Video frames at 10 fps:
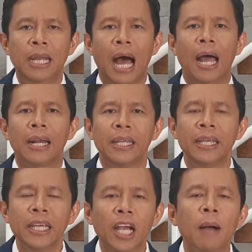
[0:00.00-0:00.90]
dari
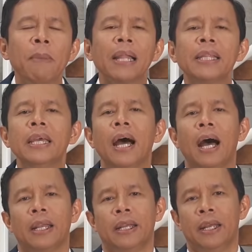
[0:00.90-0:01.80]

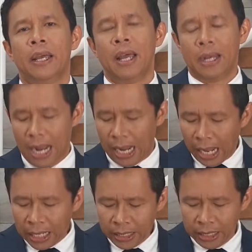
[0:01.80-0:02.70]
kematian. Nah,
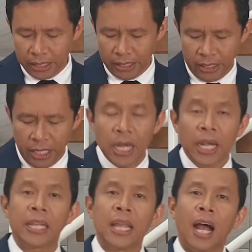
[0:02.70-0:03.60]
hari ini
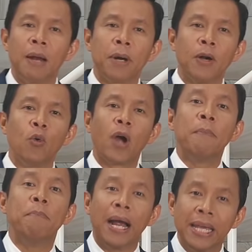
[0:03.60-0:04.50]
kita akan
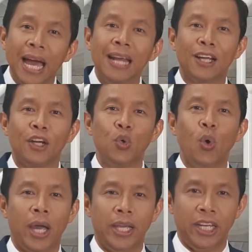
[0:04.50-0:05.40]
merenungkan bagian
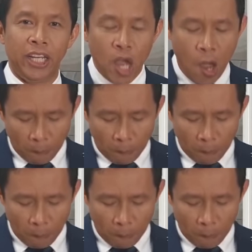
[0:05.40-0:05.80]
kedua ini.